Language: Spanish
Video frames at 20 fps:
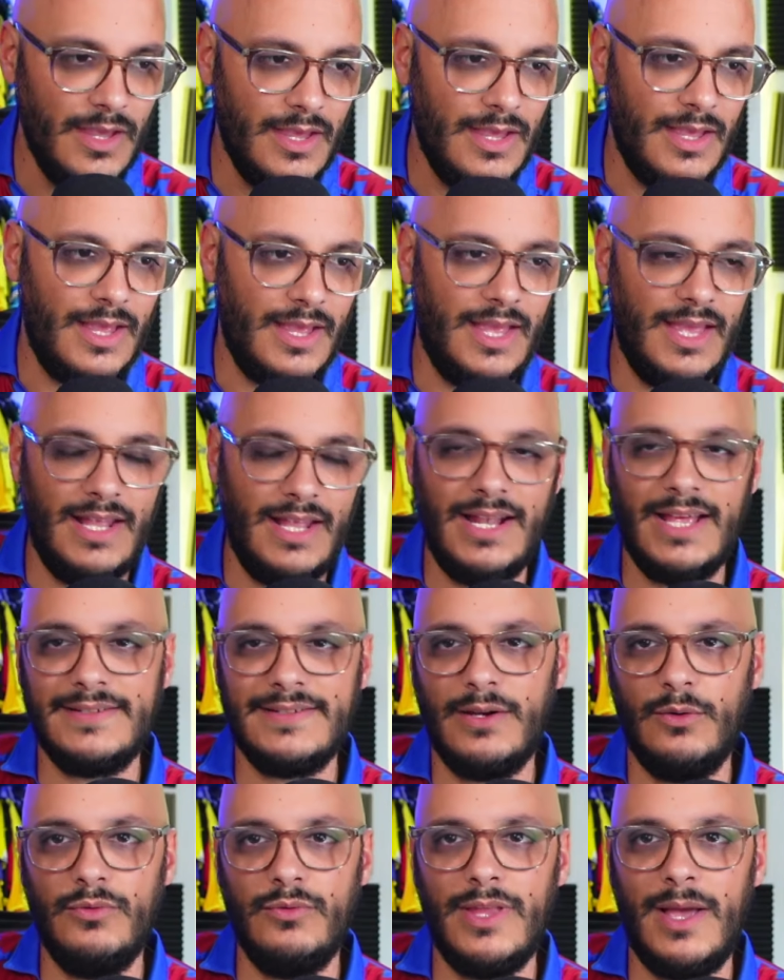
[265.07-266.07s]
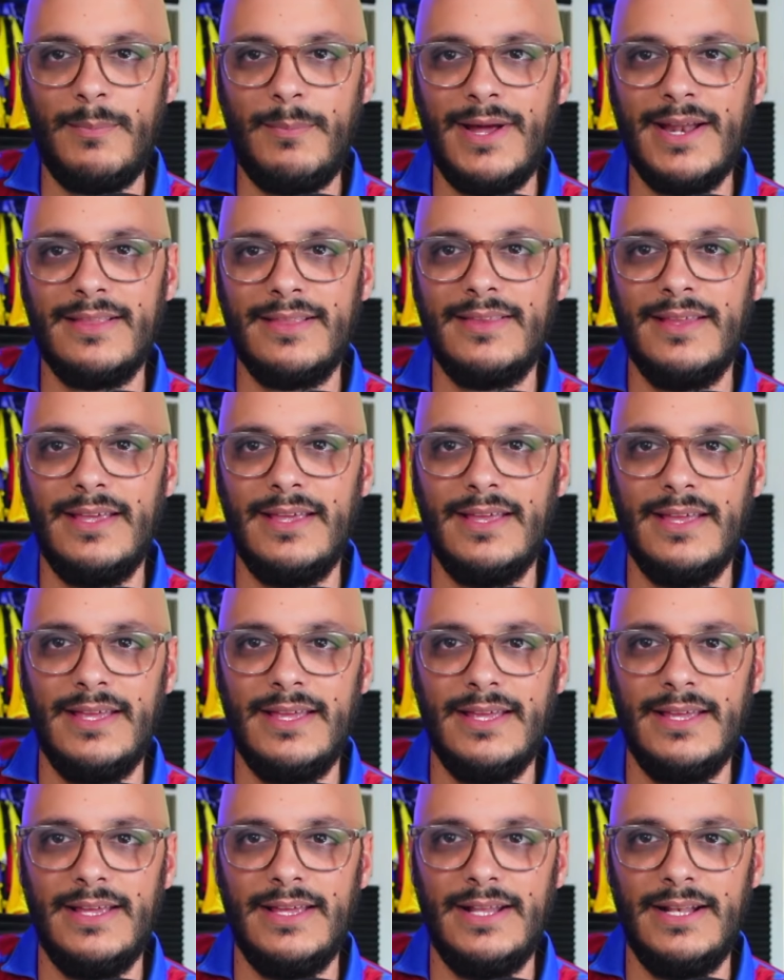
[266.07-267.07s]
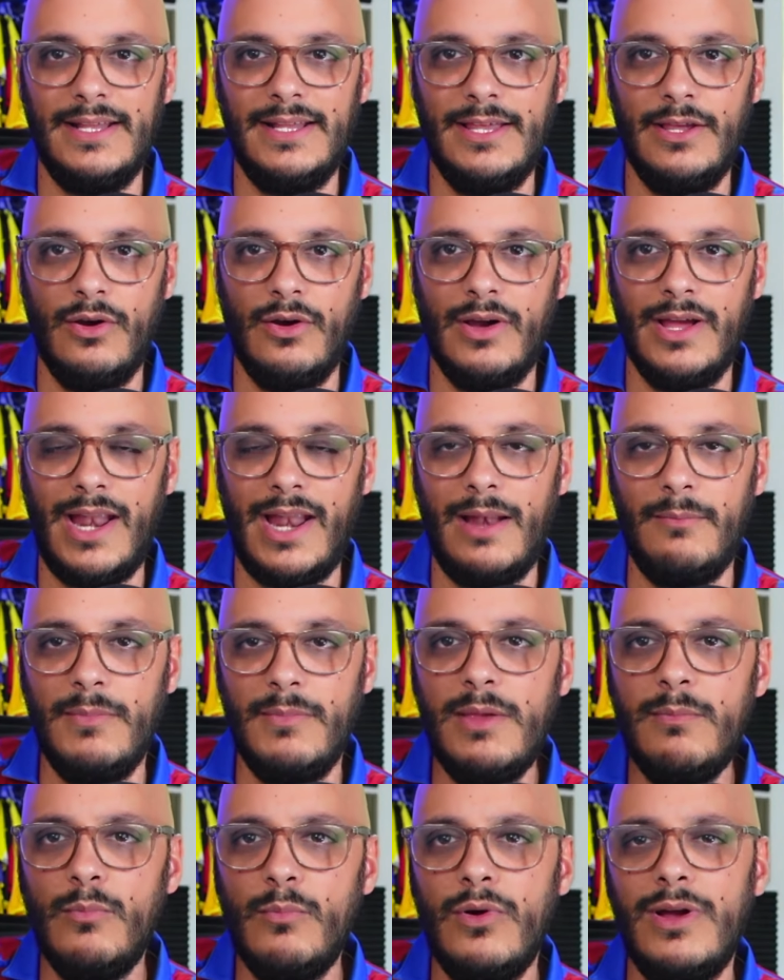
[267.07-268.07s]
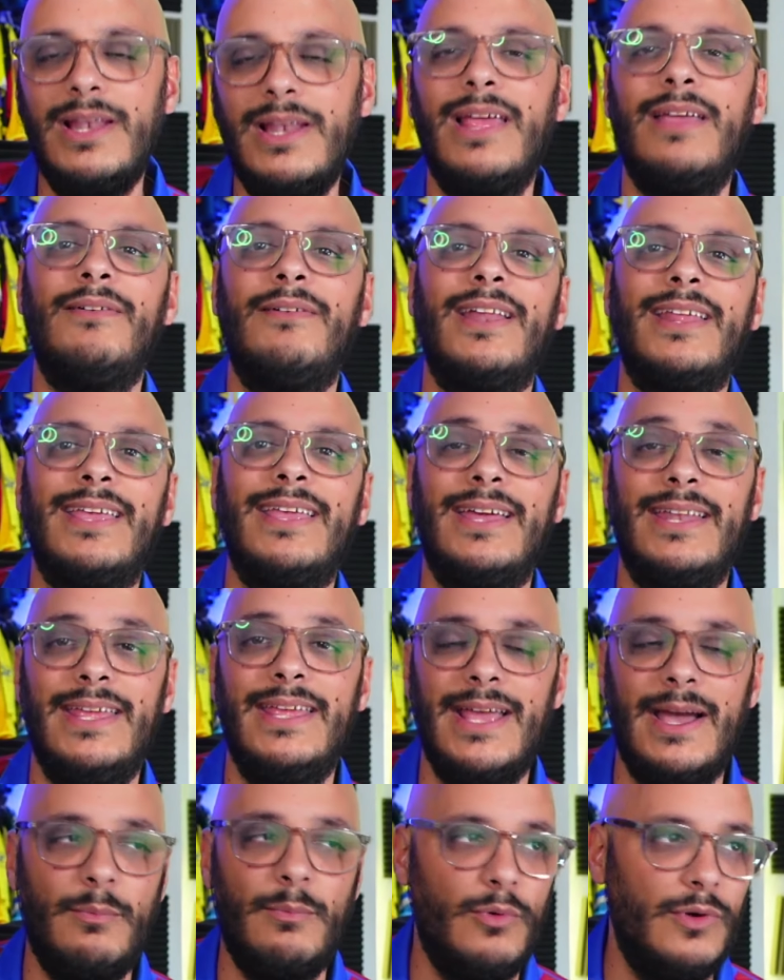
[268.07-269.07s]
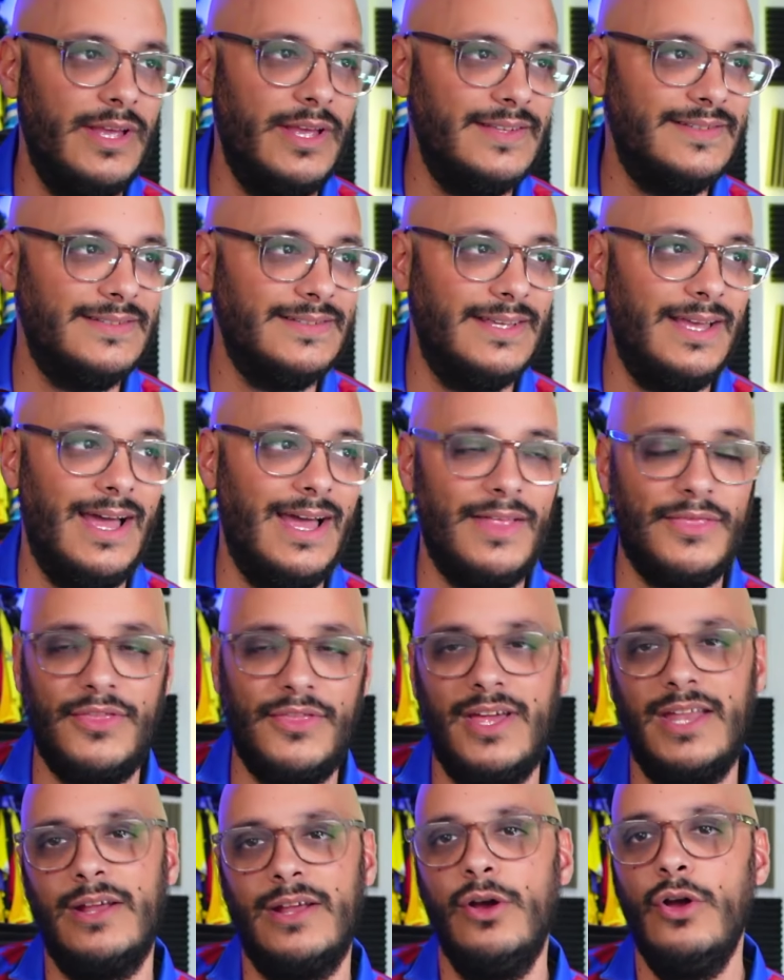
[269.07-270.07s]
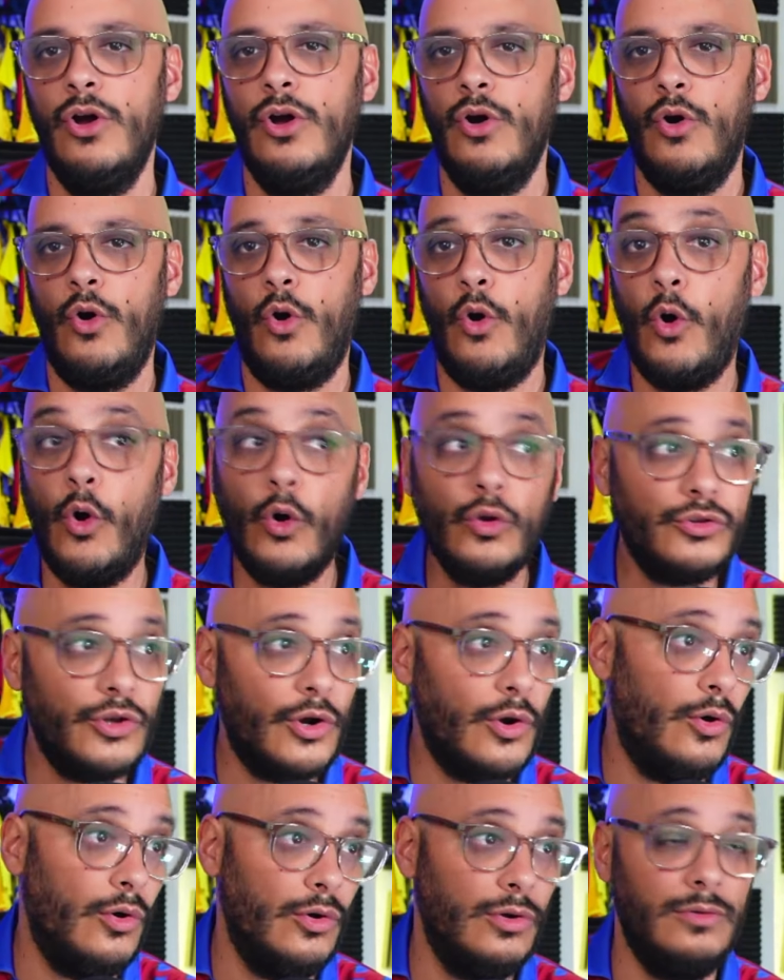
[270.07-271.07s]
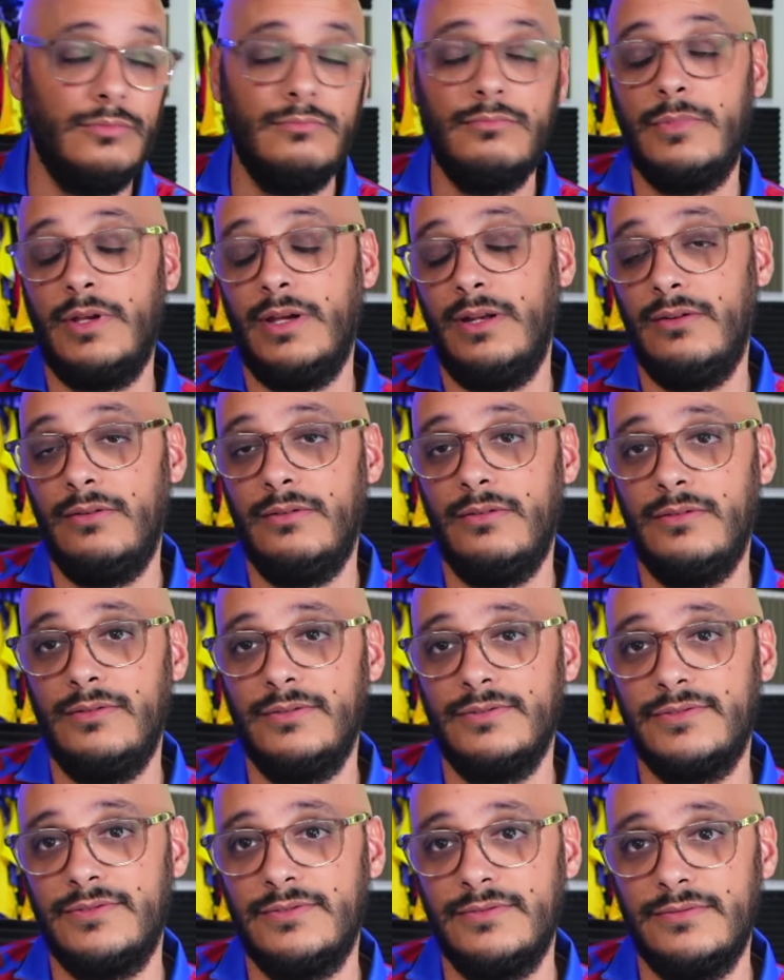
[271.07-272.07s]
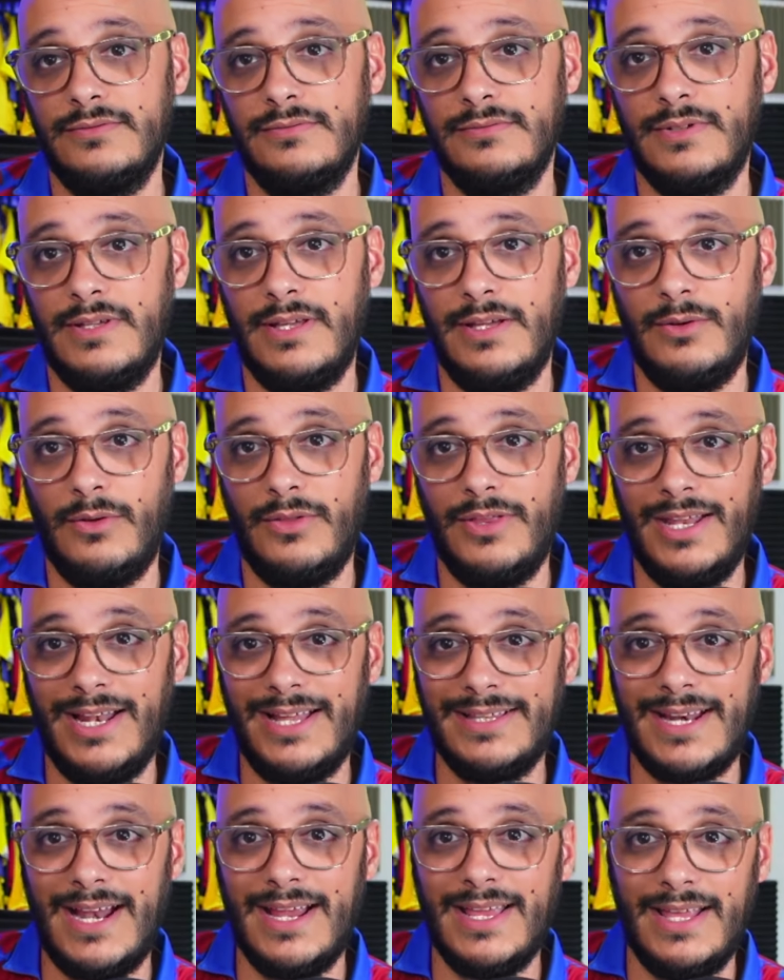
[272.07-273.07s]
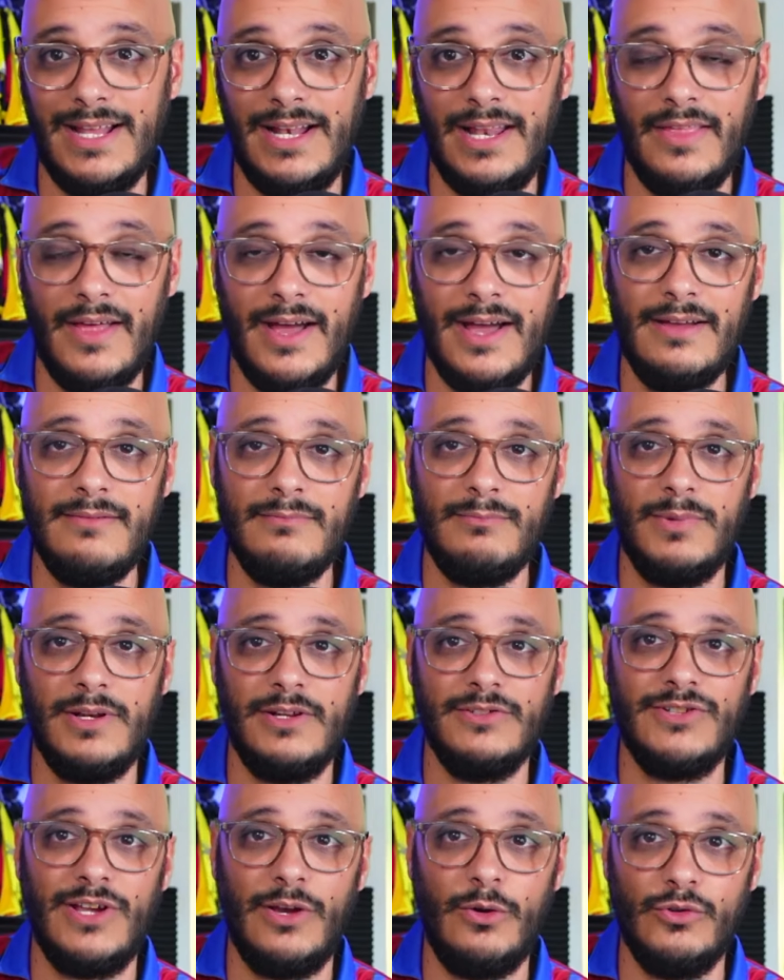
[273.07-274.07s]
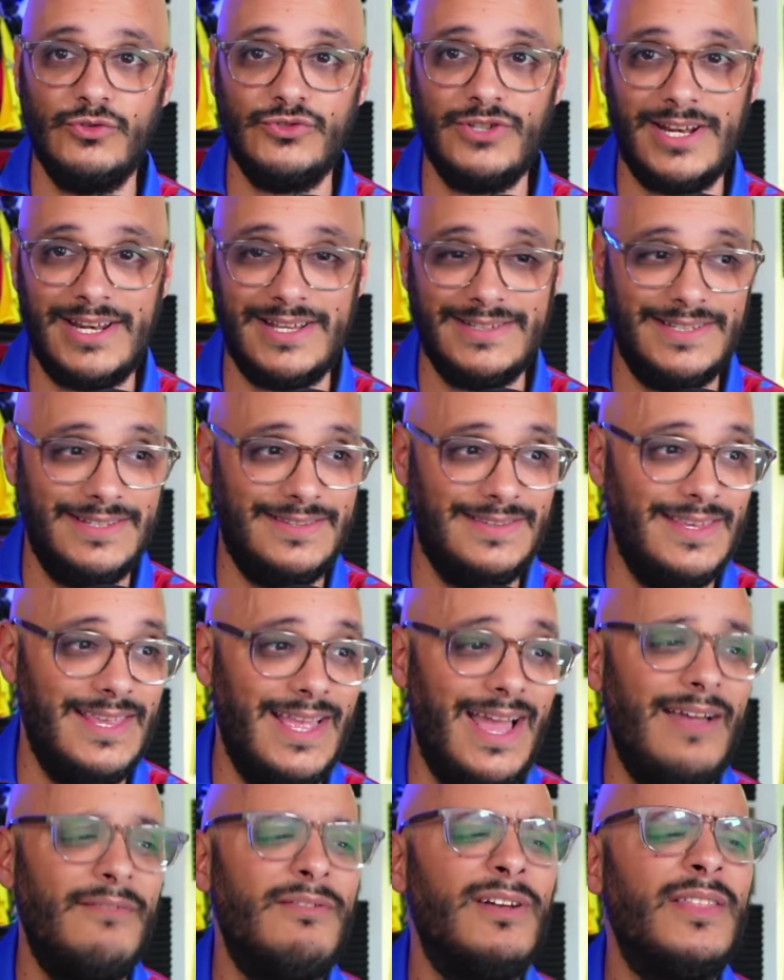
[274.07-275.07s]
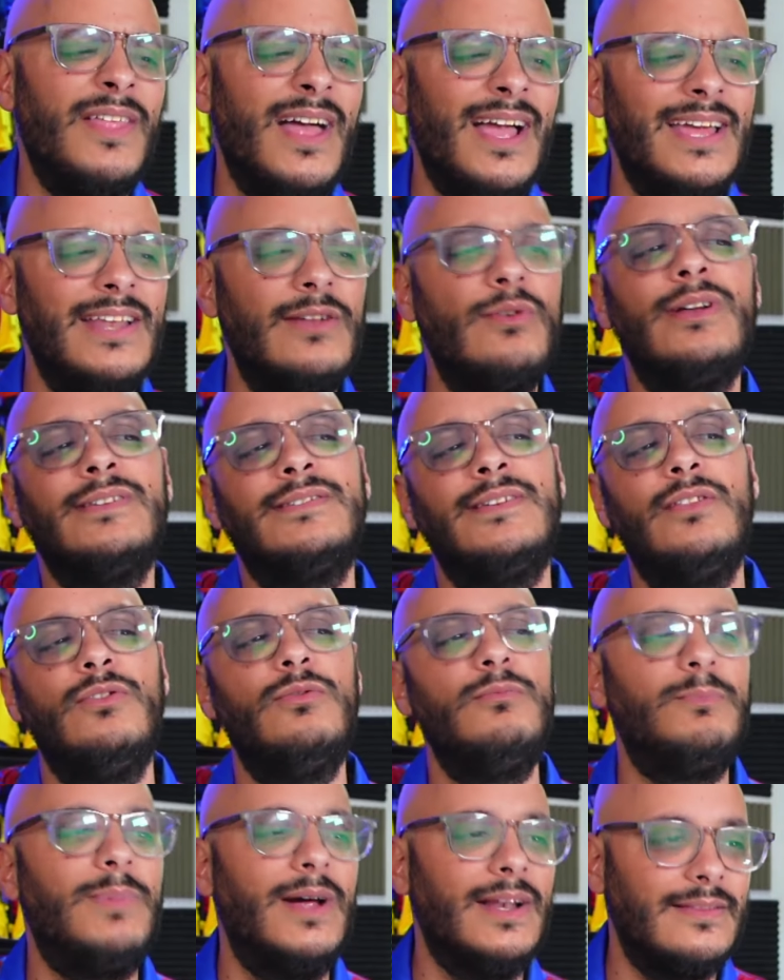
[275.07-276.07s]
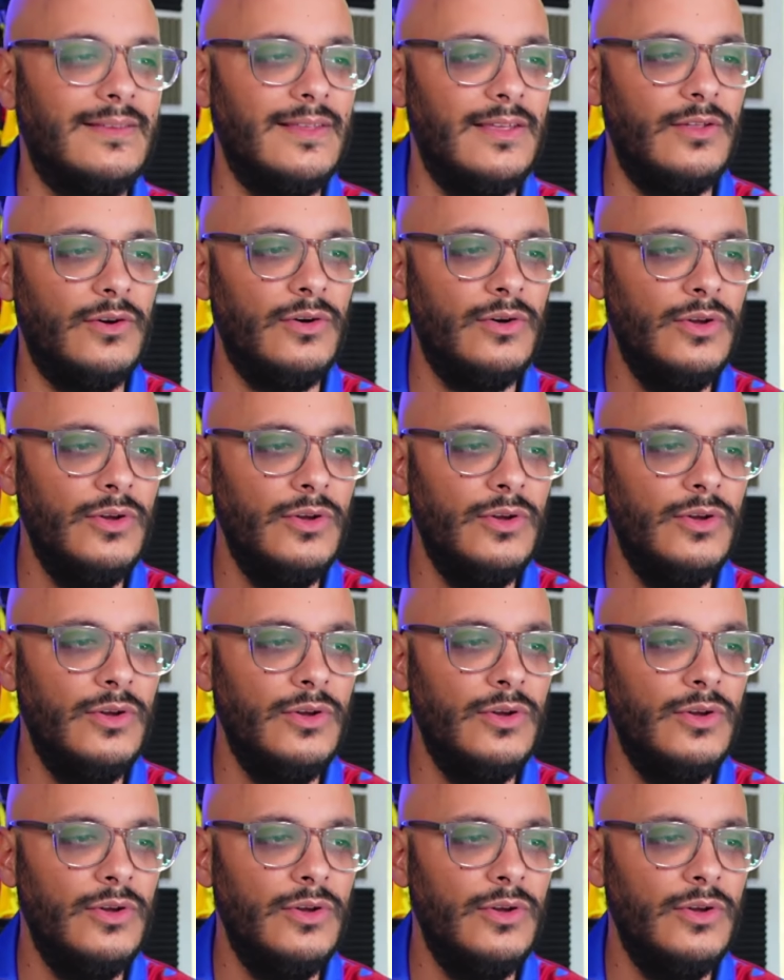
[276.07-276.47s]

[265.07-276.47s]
En la segunda parte, el guión era el mismo, el Eibar quería pues hacer otro gol que nos, que nos diera tranquilidad, pero ese gol se resistía. Es verdad que no ha sido un partido